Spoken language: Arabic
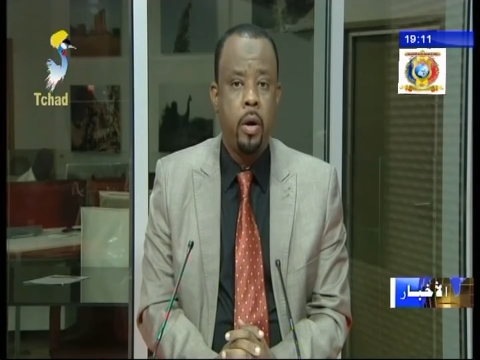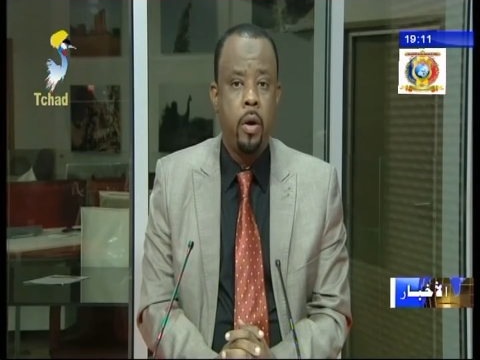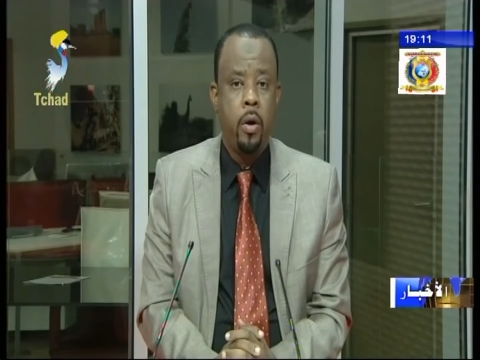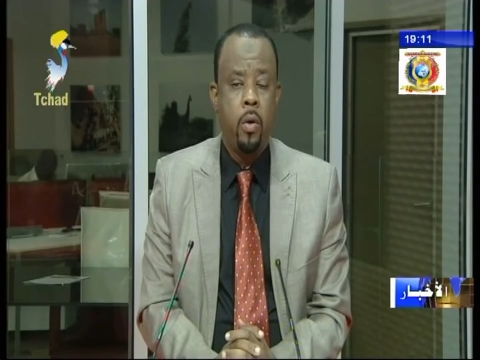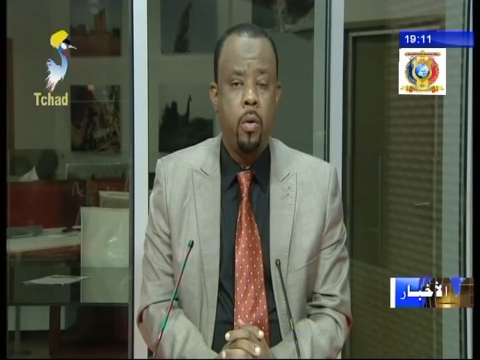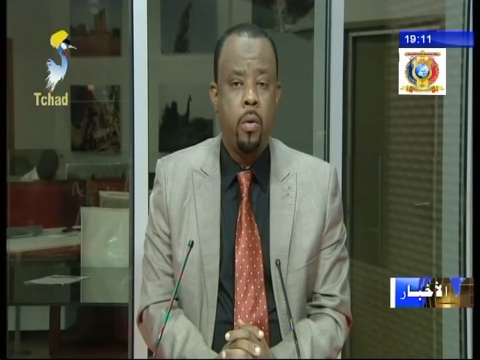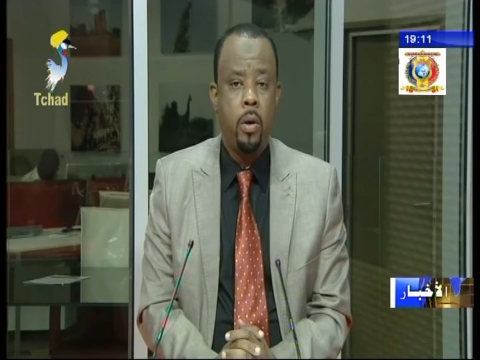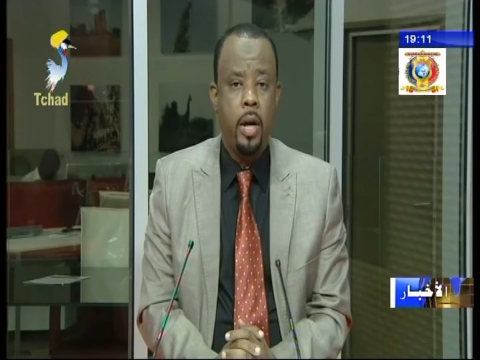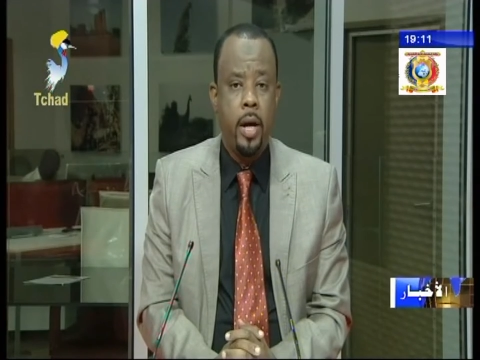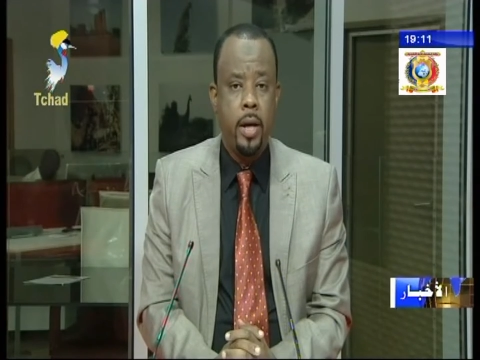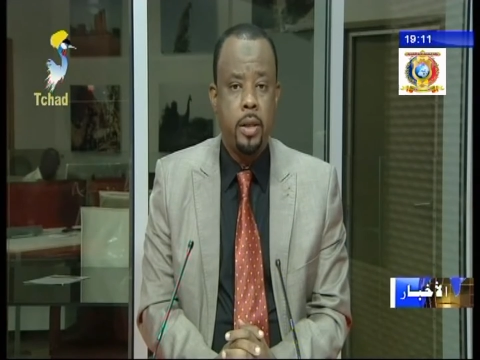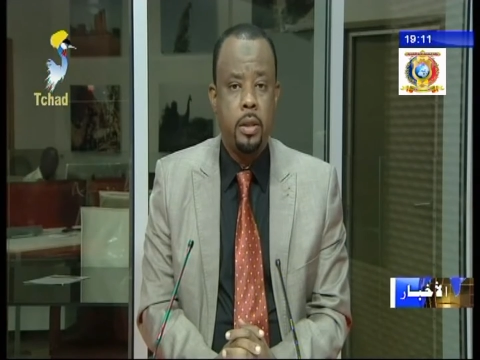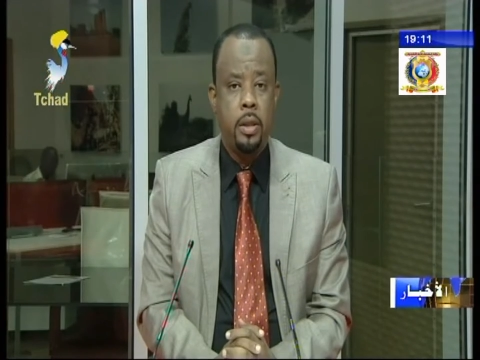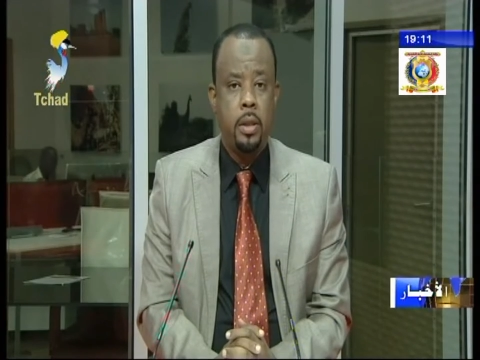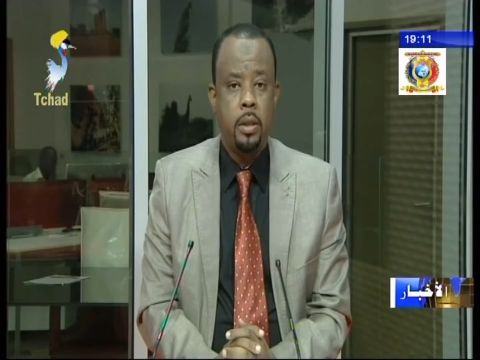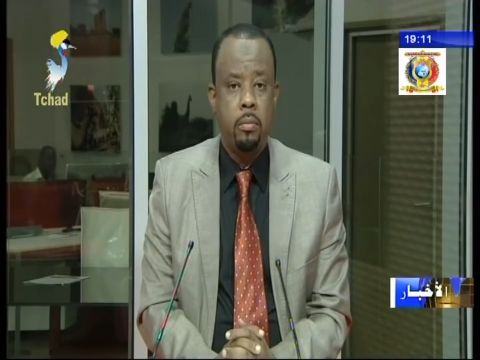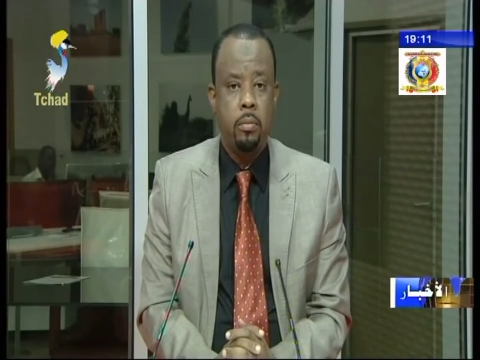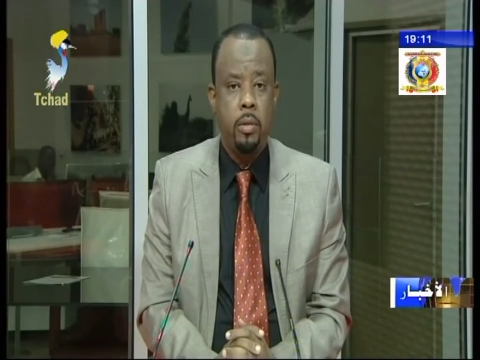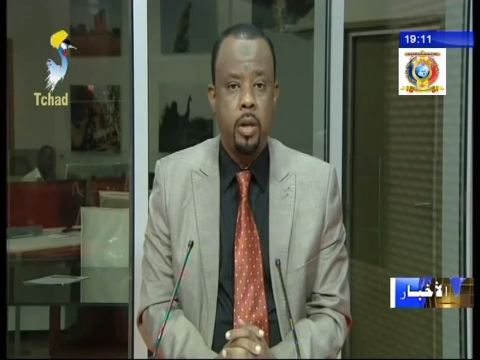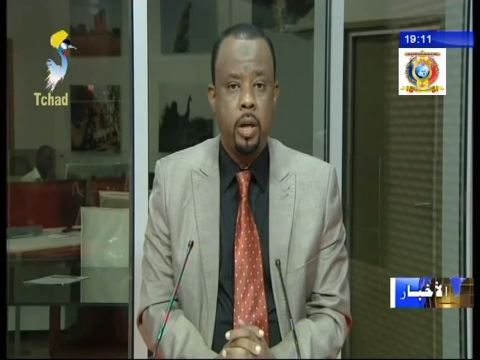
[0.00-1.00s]

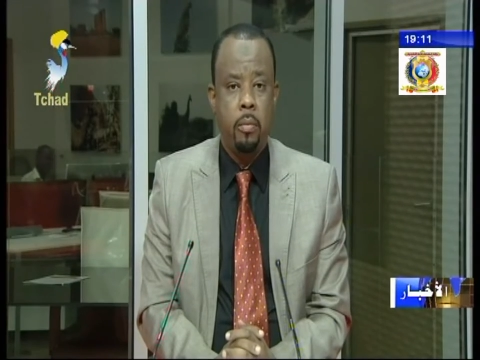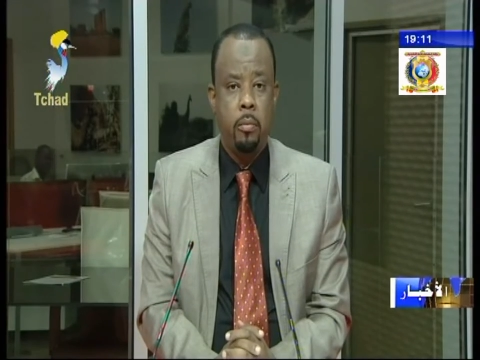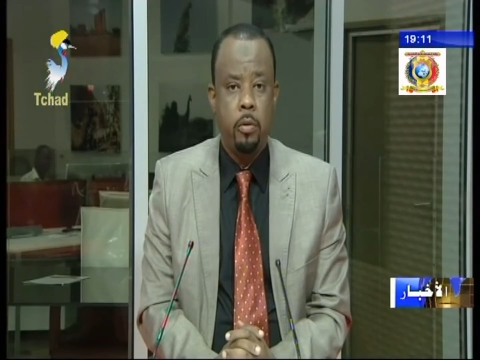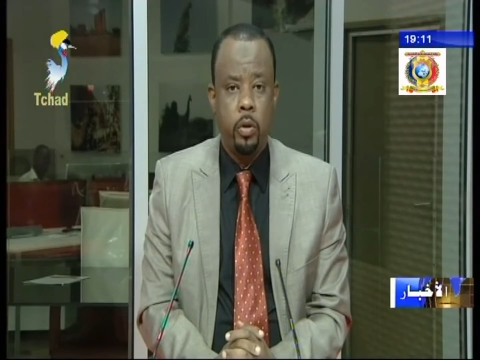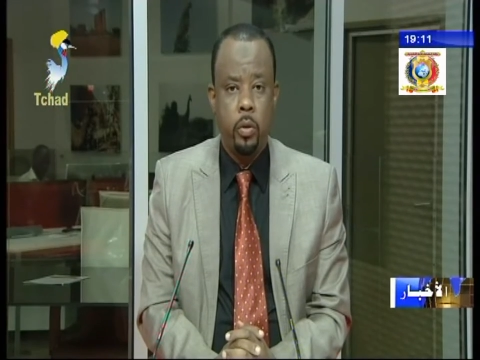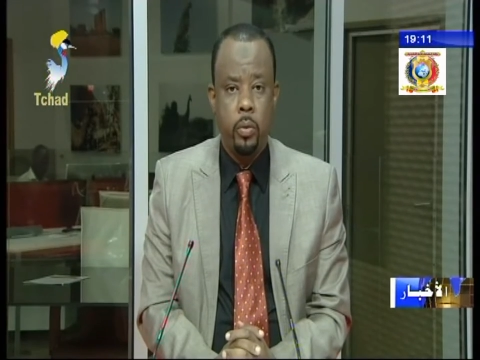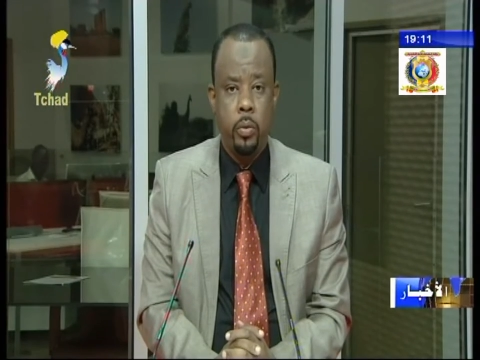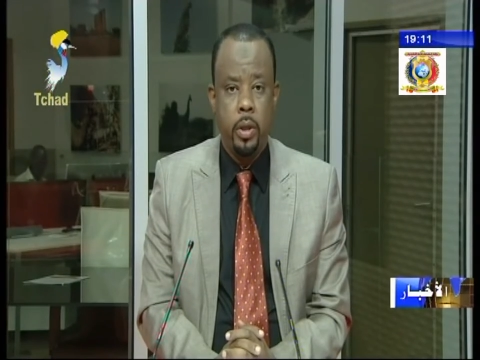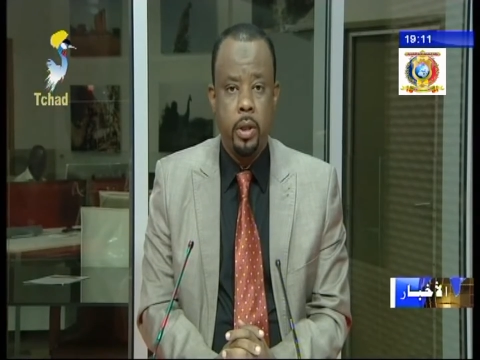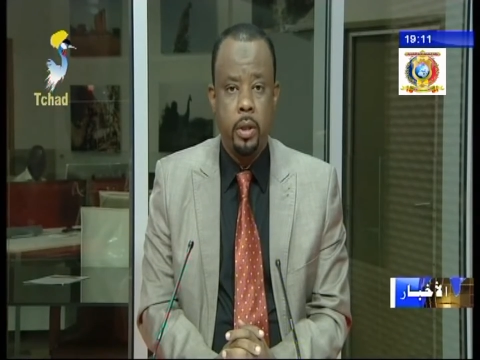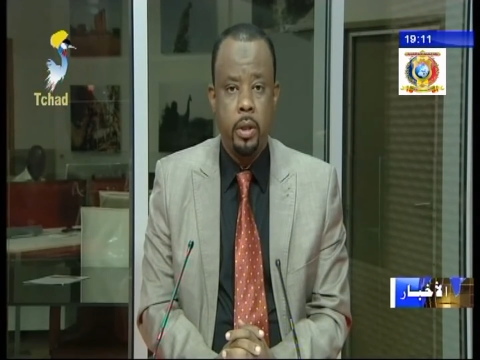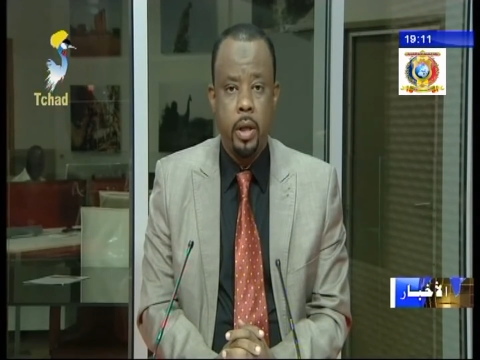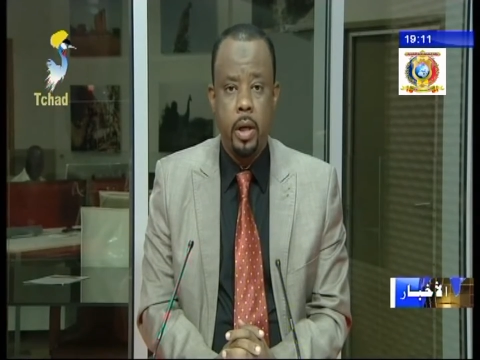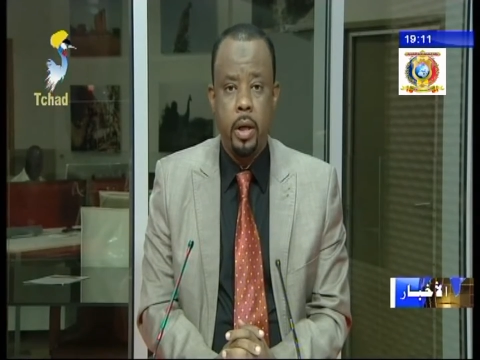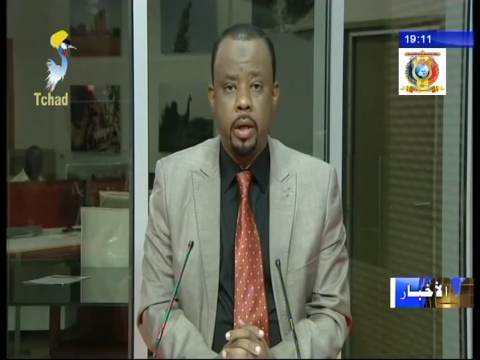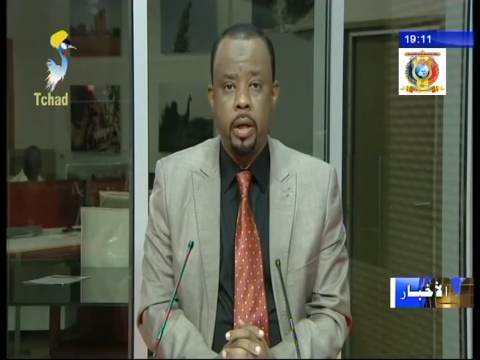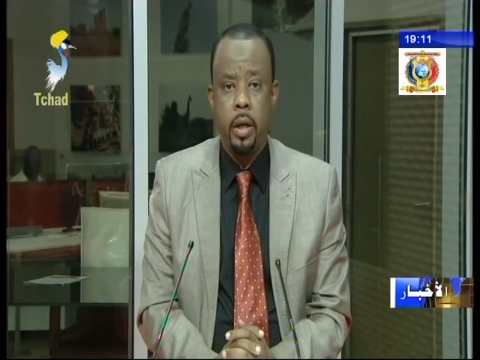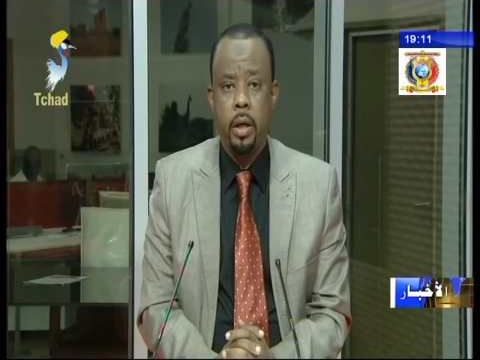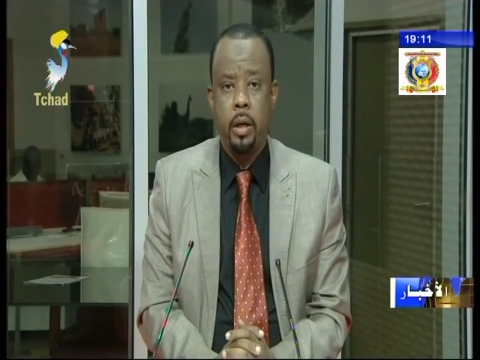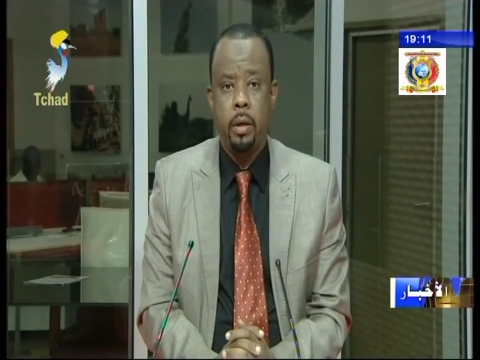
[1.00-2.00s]
والعديد من المدعوين
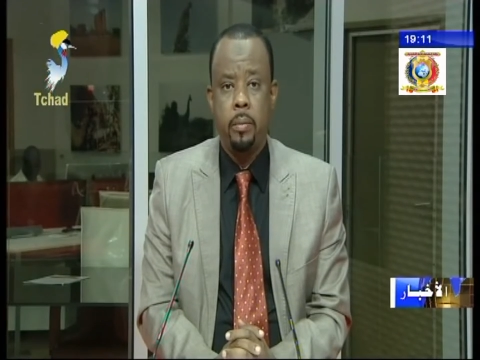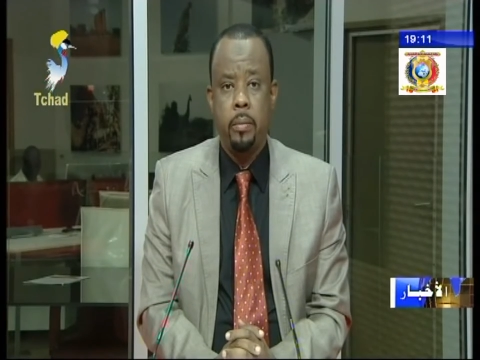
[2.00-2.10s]
تقرير